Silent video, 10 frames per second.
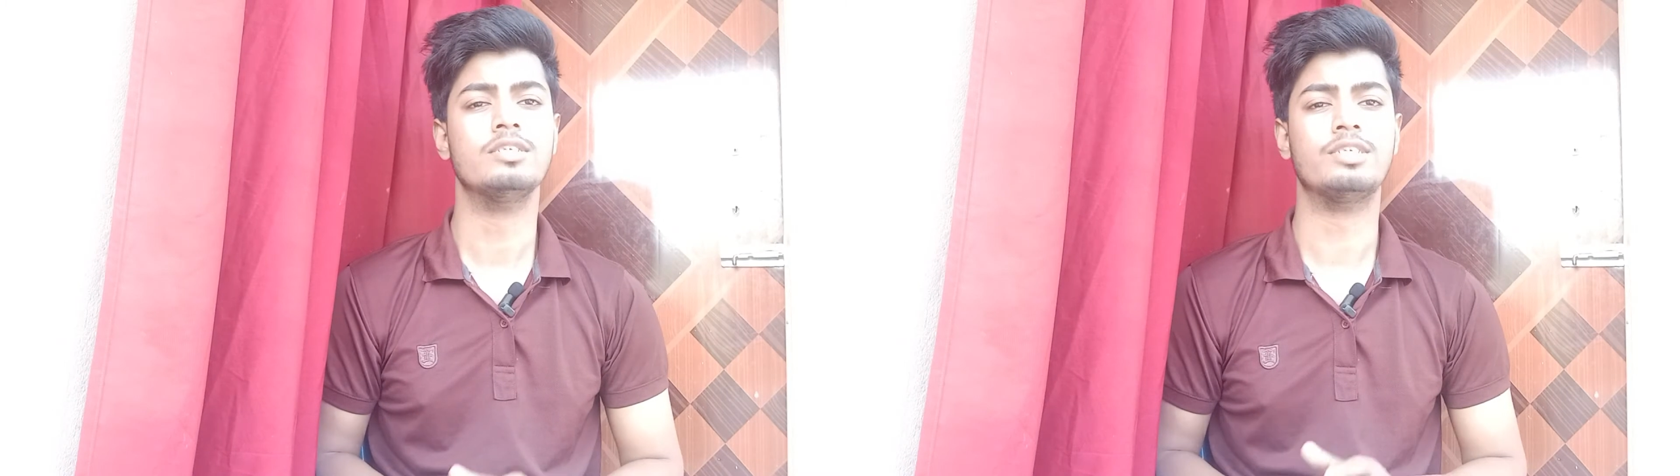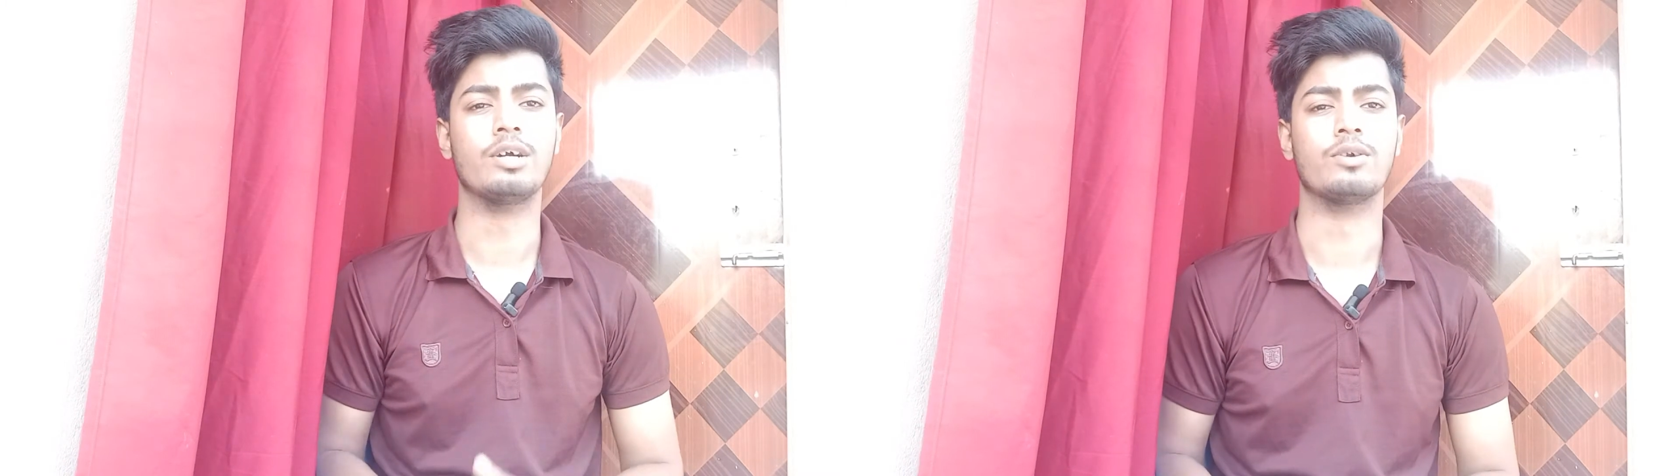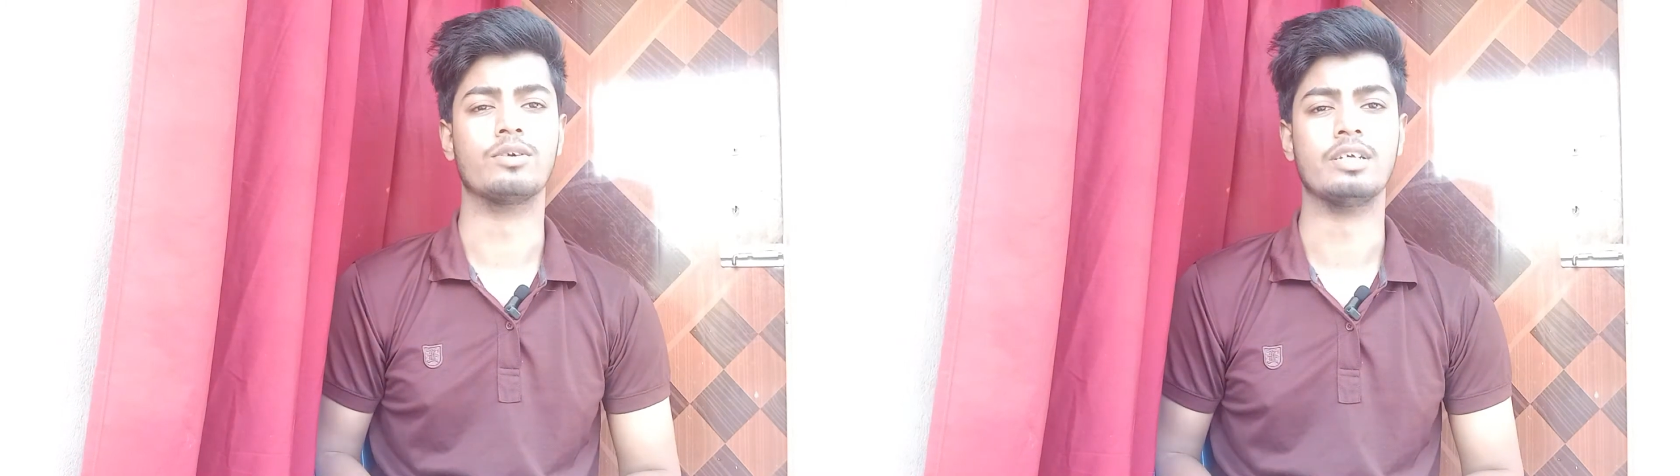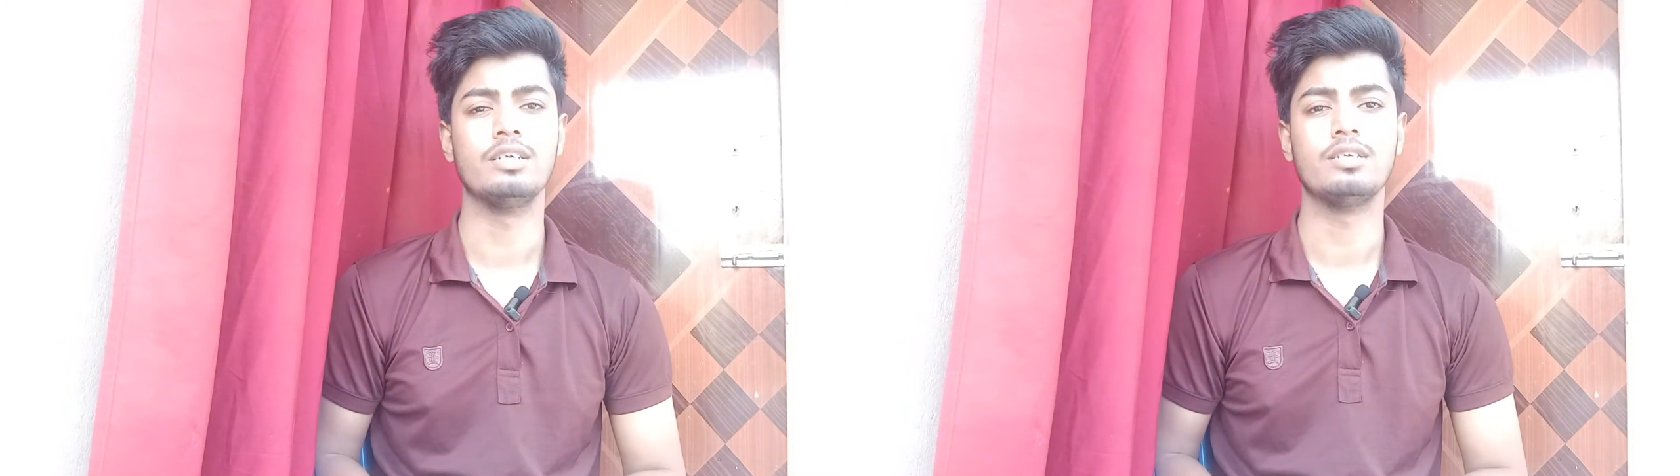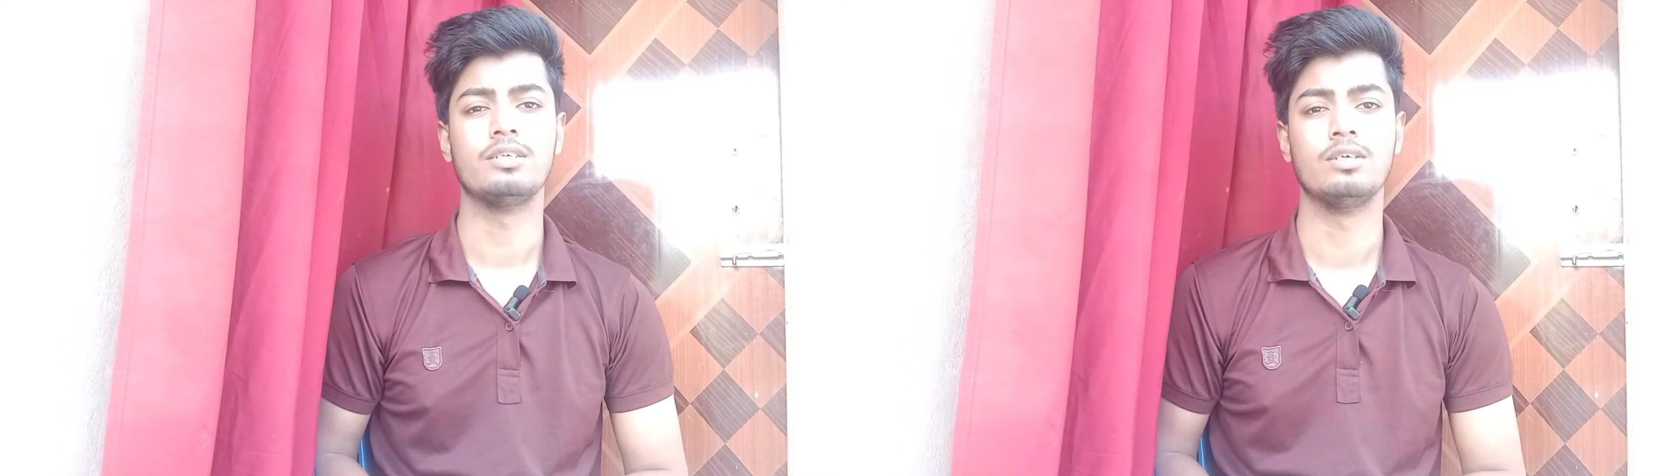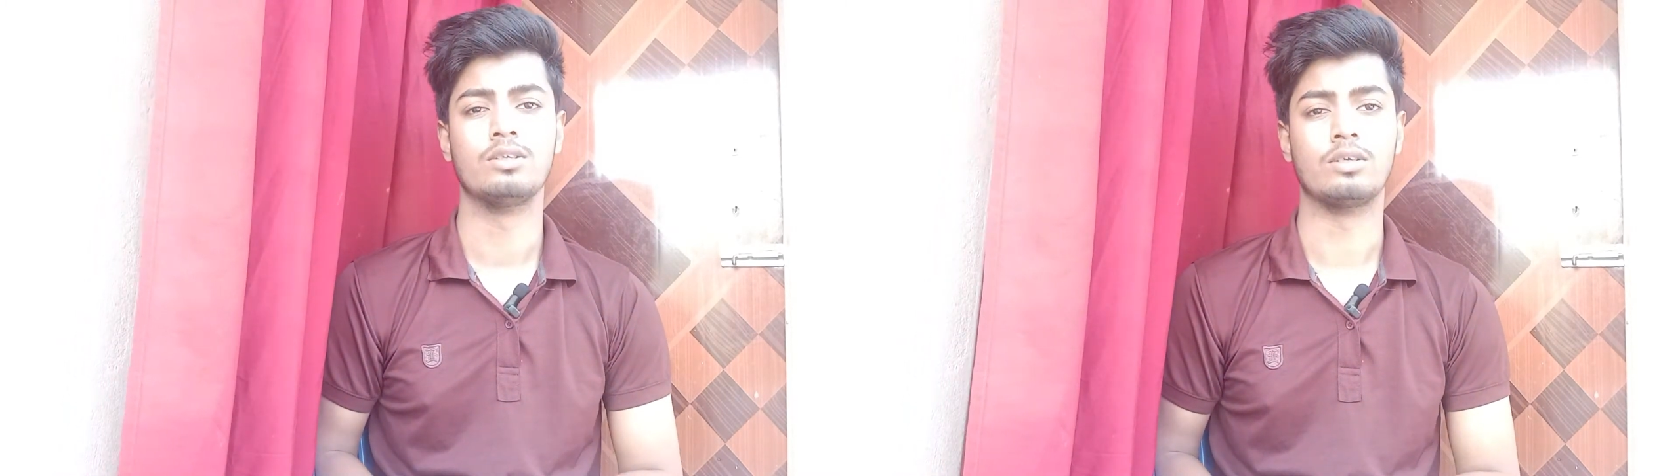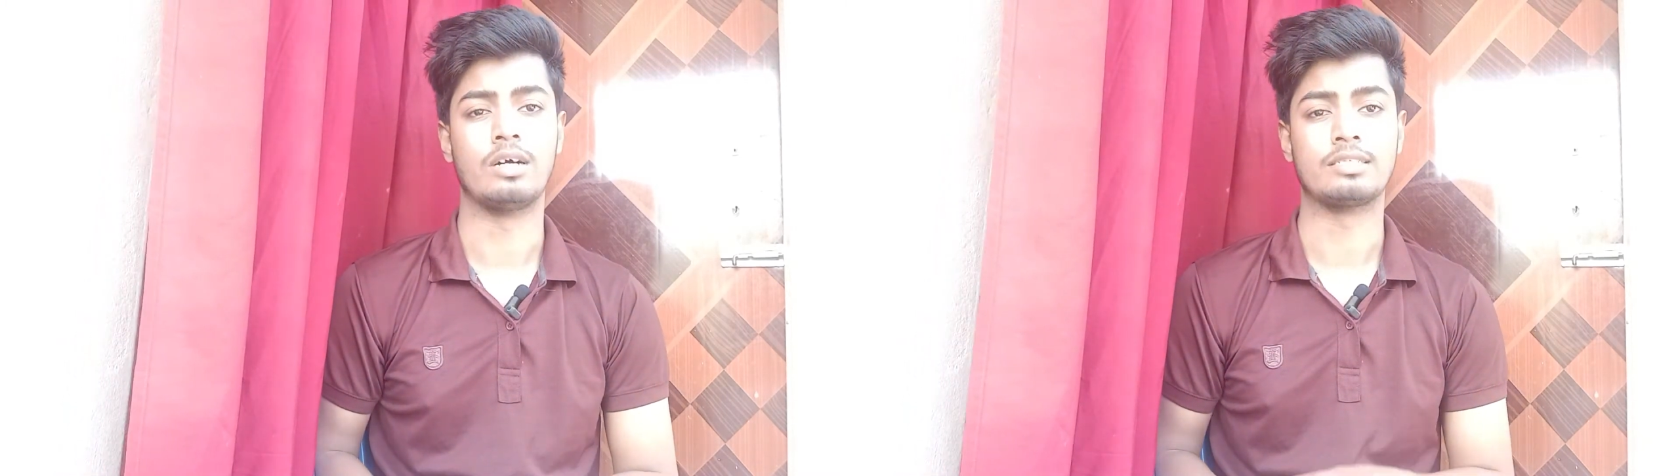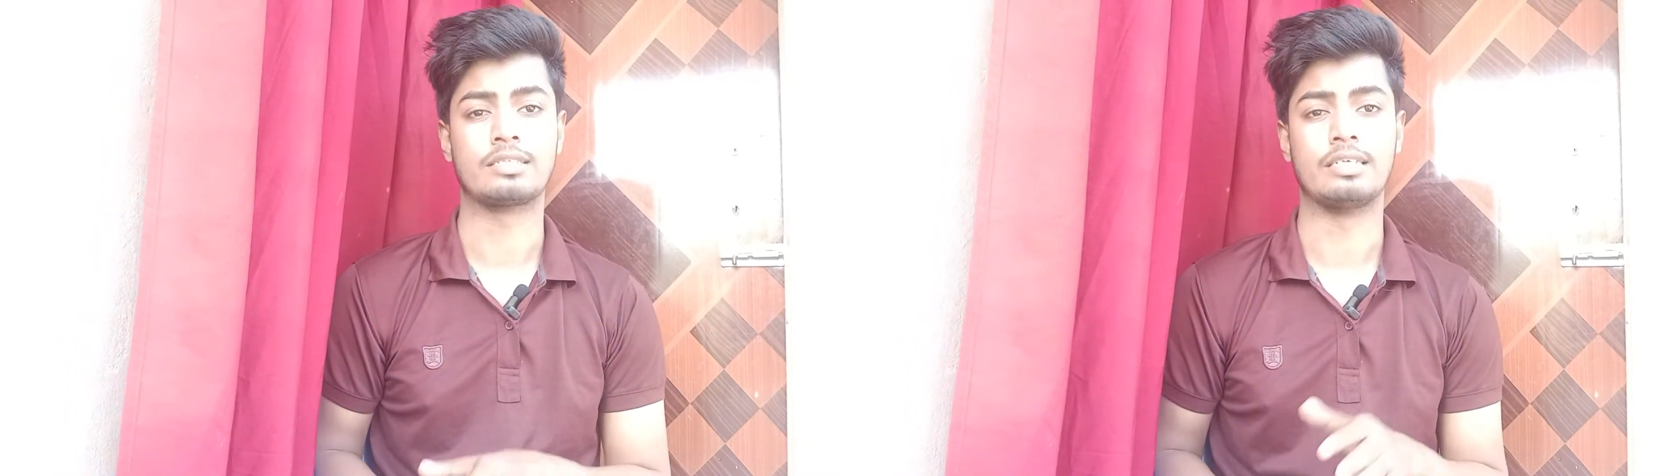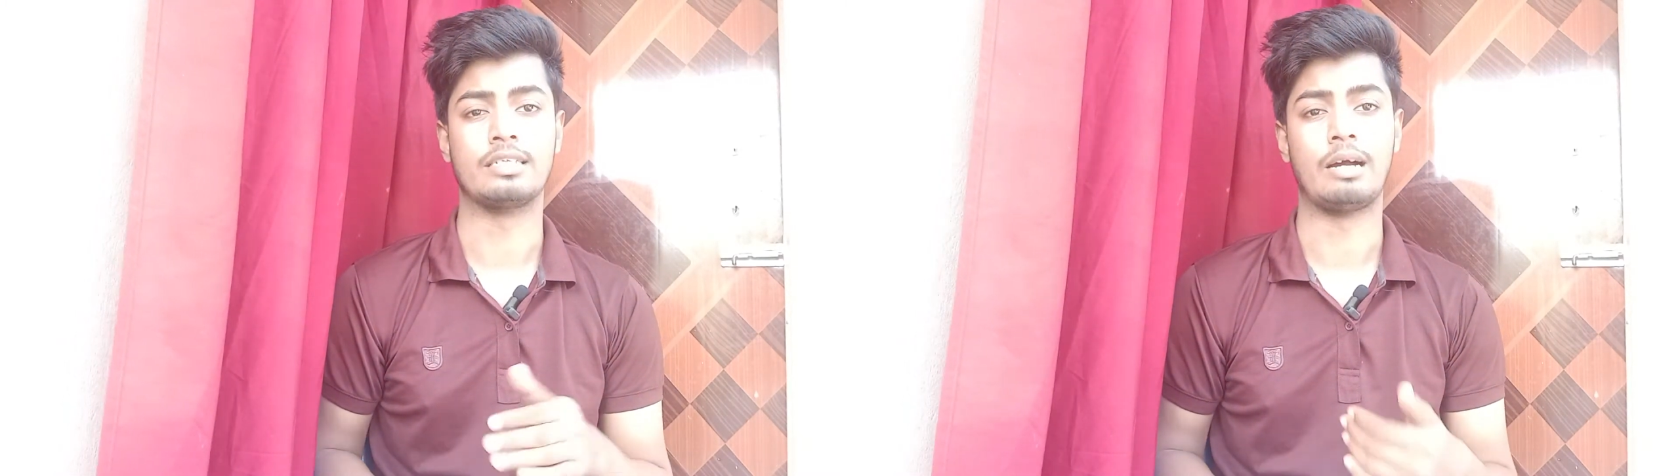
সেগুলো নিয়ে তো আজকে